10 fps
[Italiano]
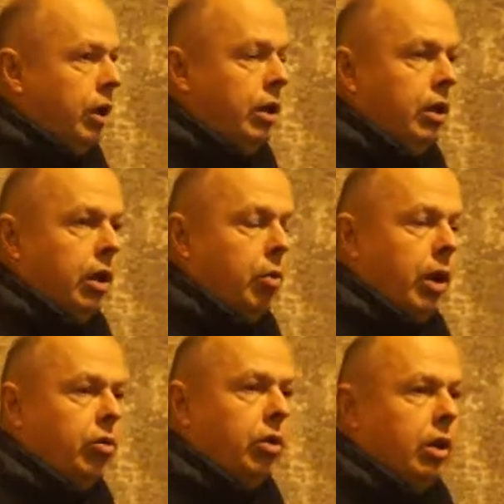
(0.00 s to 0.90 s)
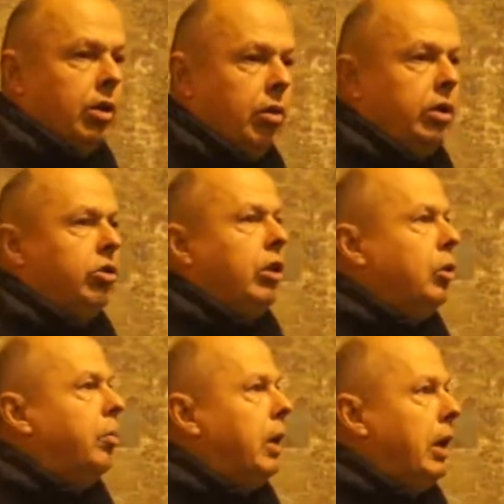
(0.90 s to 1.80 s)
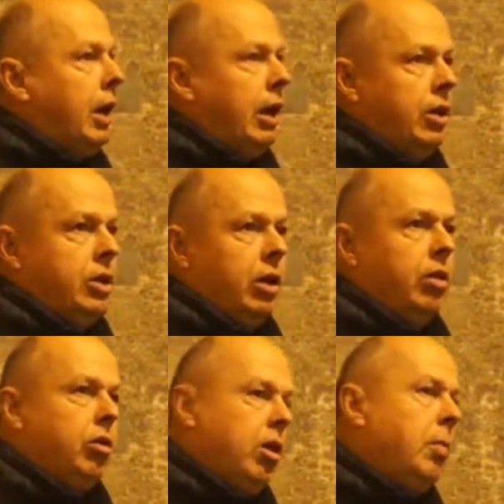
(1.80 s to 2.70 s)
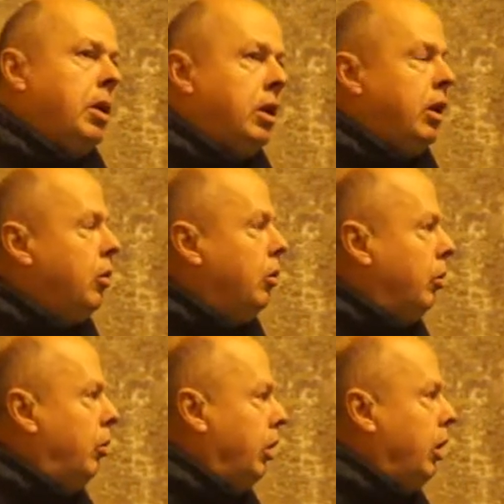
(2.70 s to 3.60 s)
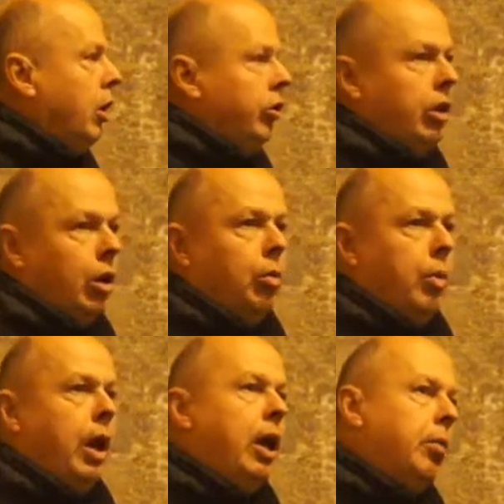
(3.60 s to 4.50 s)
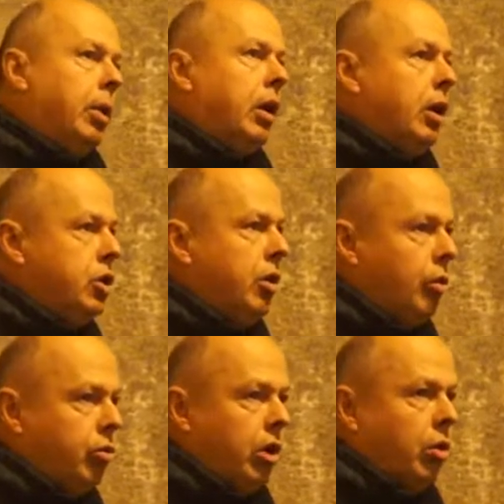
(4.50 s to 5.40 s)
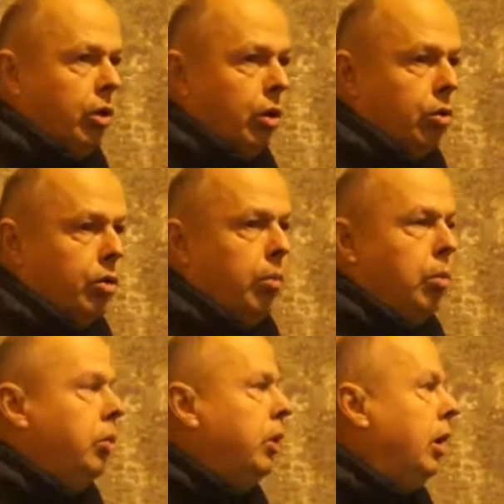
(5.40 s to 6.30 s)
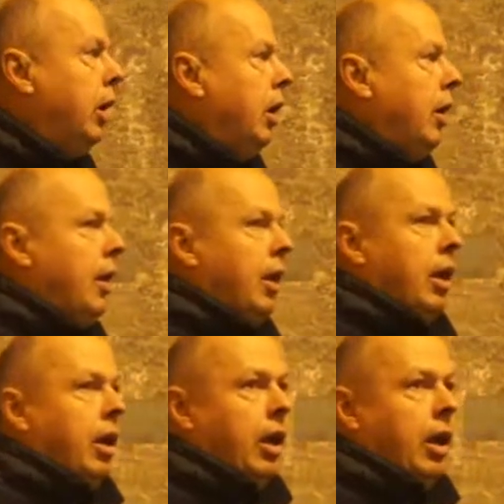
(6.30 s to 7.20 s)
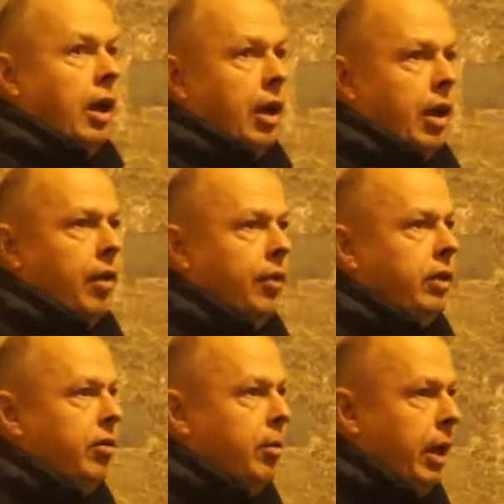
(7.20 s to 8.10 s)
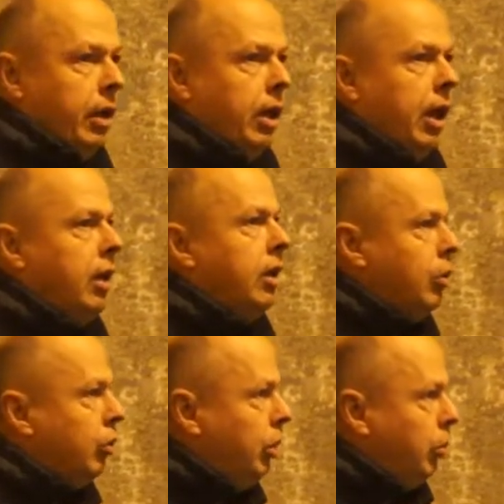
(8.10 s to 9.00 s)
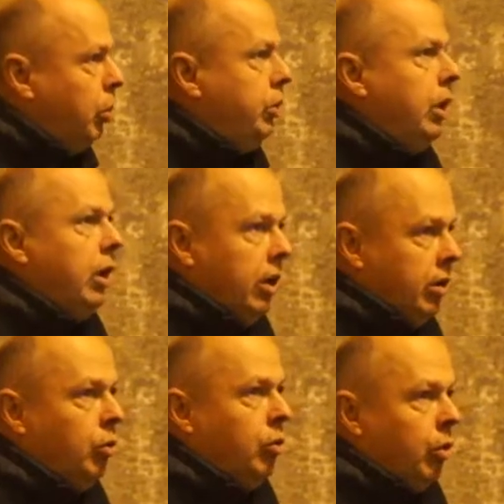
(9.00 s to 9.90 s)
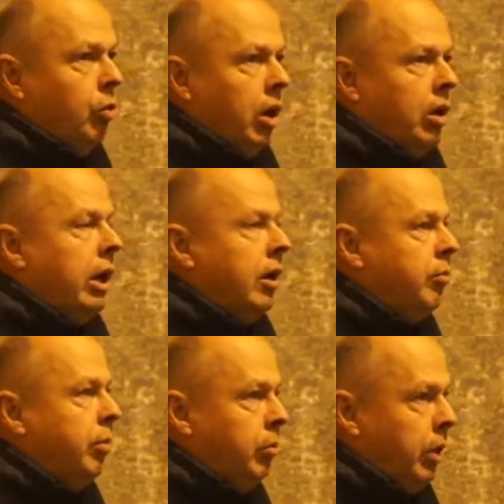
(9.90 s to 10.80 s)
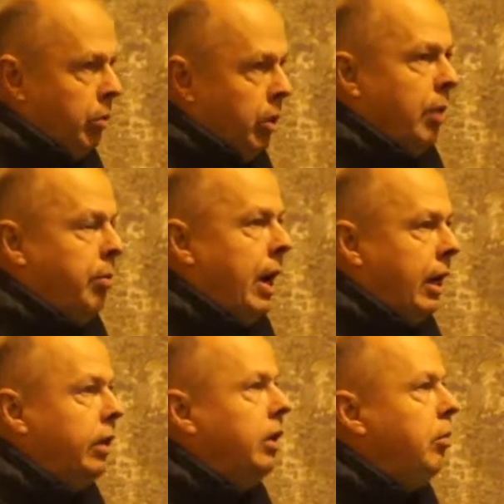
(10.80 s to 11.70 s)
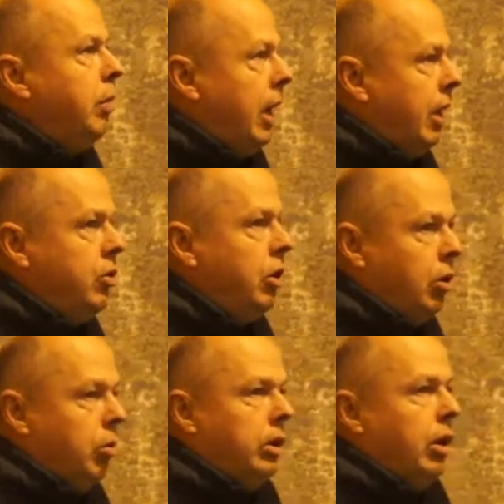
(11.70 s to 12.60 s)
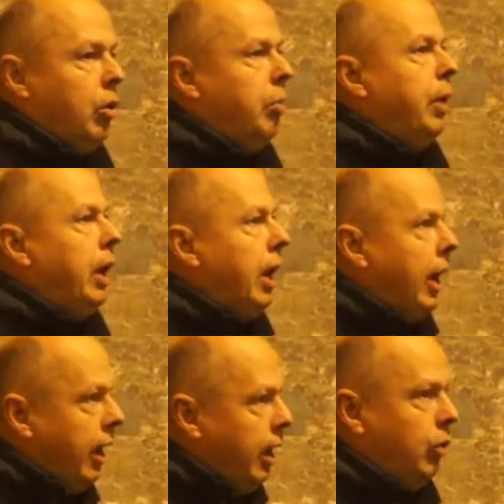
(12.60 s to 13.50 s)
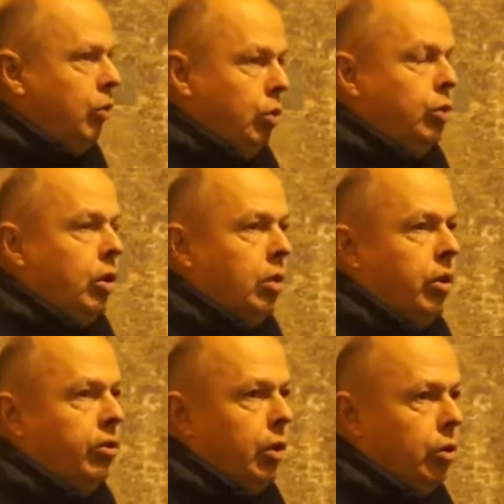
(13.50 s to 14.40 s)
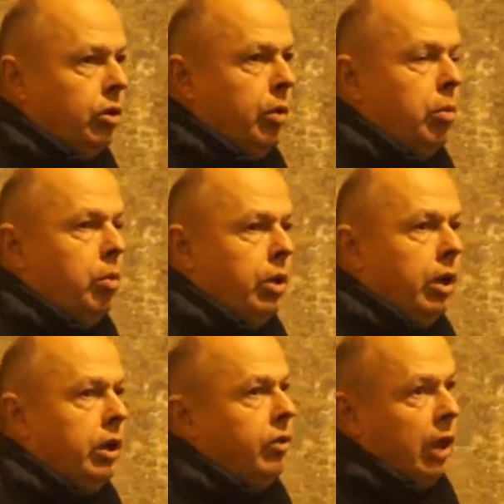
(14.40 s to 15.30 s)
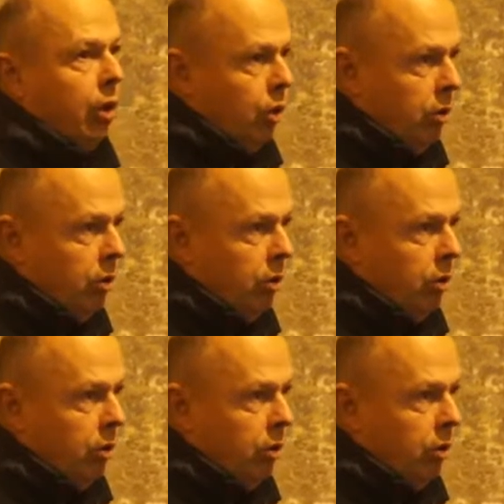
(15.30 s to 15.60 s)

anche dire questo, tante volte sento parlare la gente, dice, eh, ma gli agricoltori stanno bene perché ricevono un sacco di contributi e effettivamente i contributi, una, gran, una, buona parte del bilancio della comunità europea è dovuto a questi contributi che stanno